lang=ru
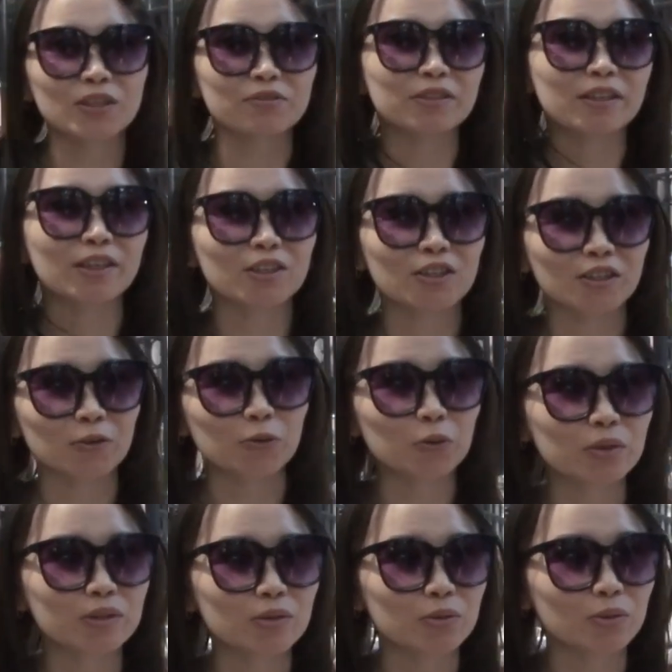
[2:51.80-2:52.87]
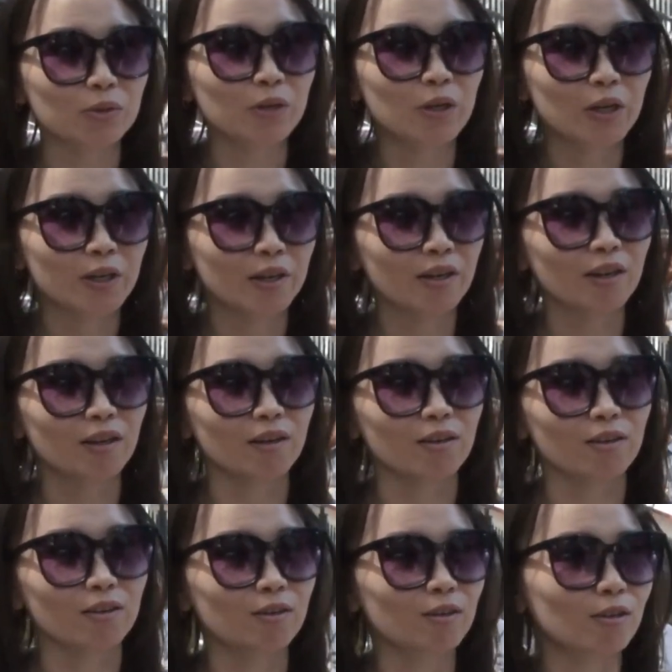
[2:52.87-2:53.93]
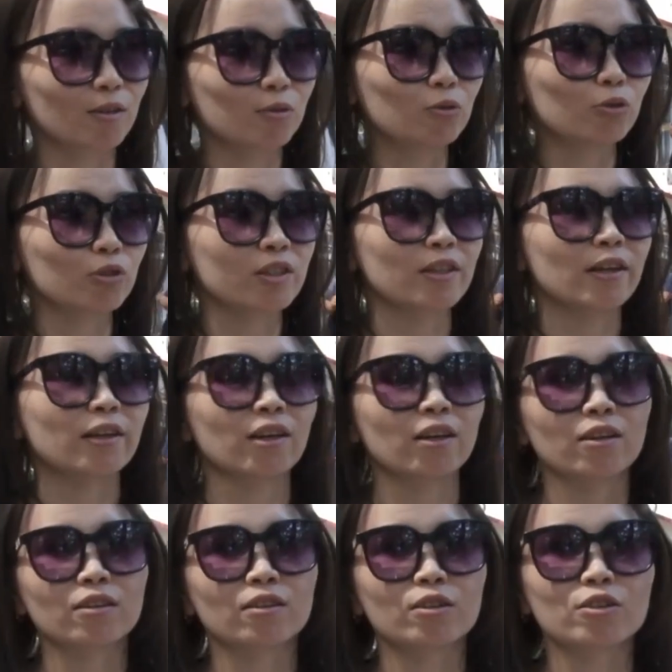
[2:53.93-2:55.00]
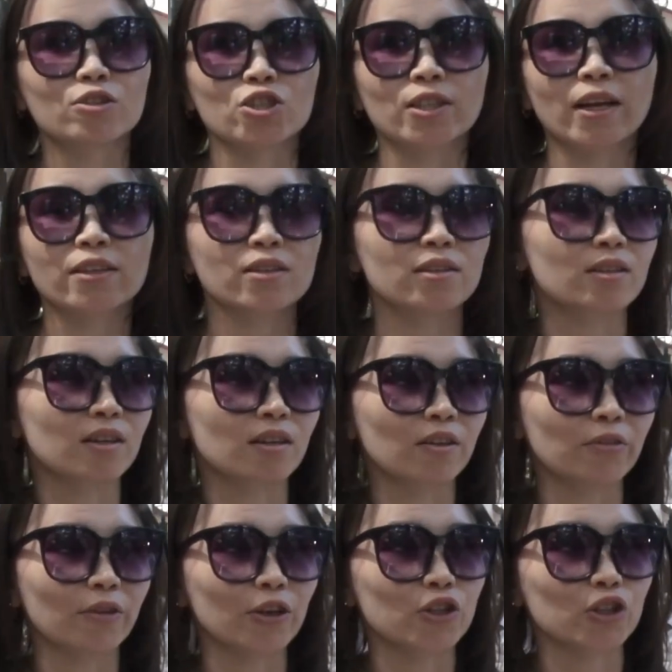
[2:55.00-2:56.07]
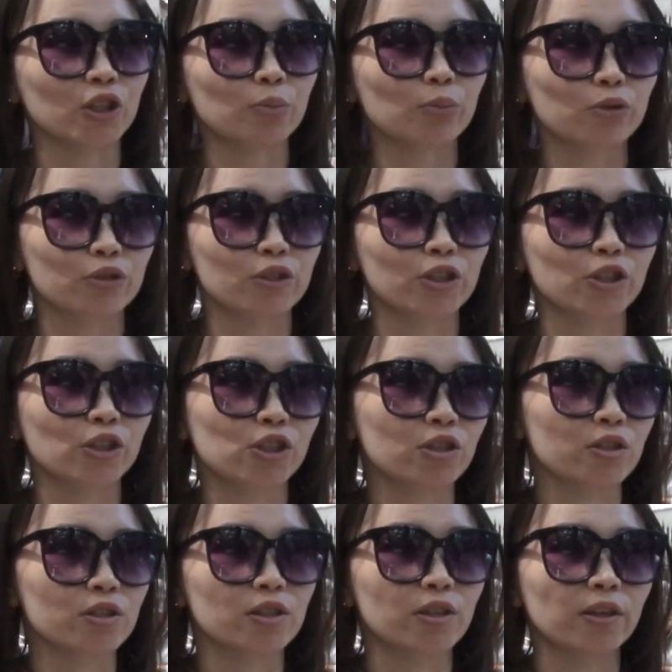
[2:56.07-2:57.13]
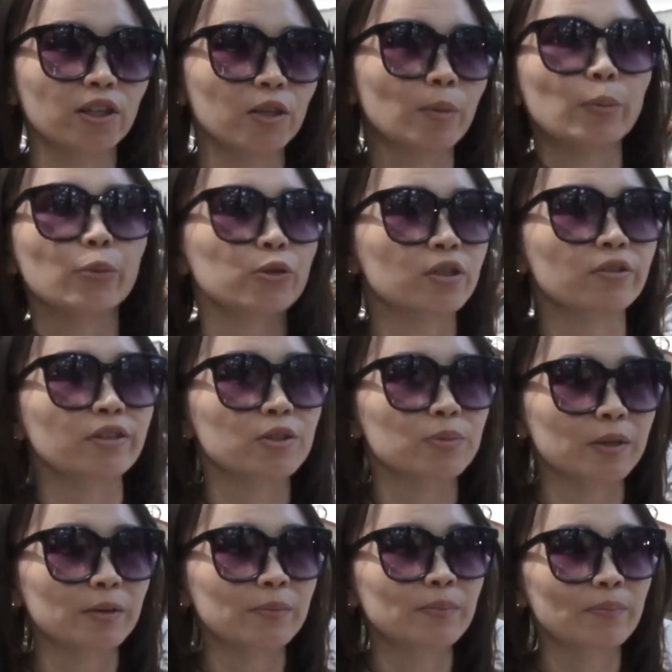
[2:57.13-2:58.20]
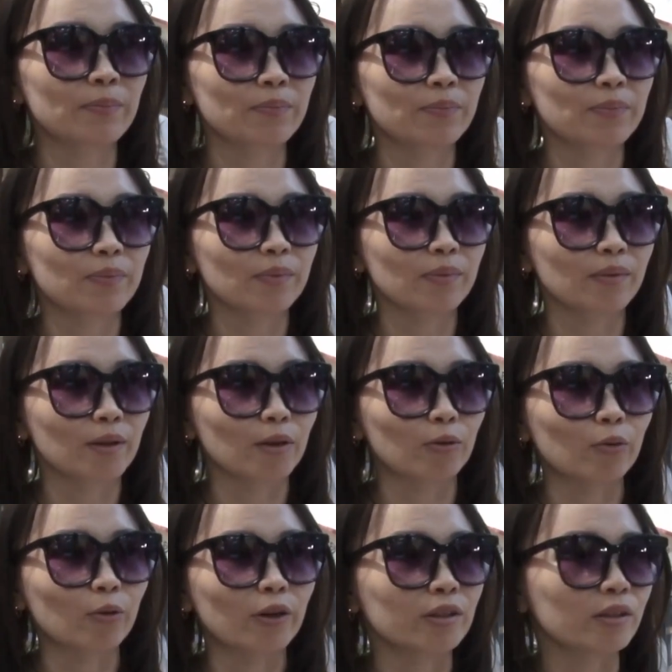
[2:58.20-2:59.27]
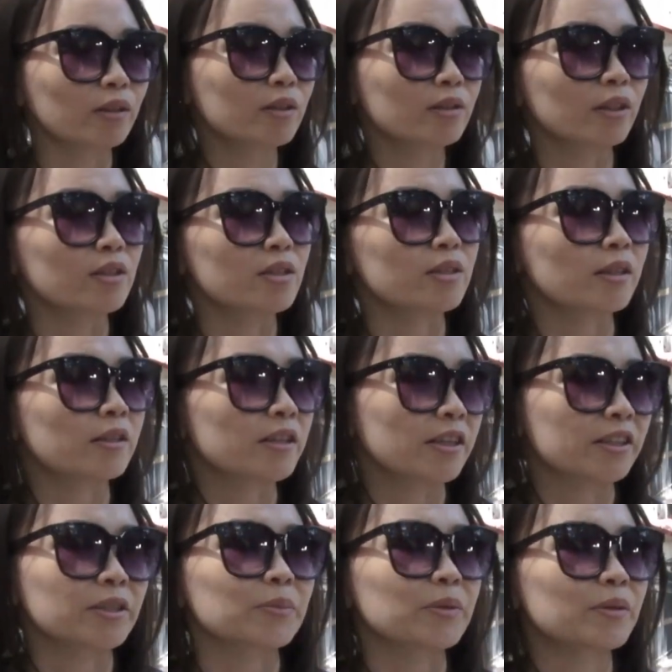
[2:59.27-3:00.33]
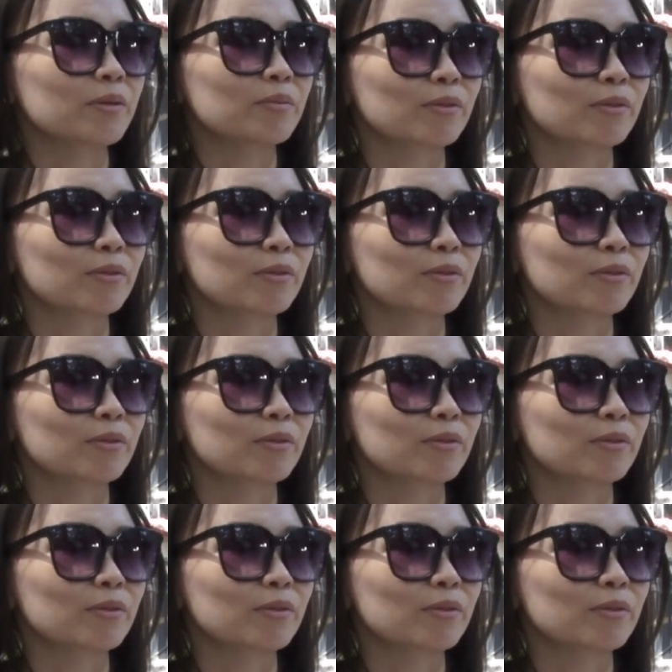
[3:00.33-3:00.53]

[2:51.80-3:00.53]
не выходить на улицу, а, ну, стара, а, желательно вечером после 6, либо после 8. Вот, и с кондиционерами.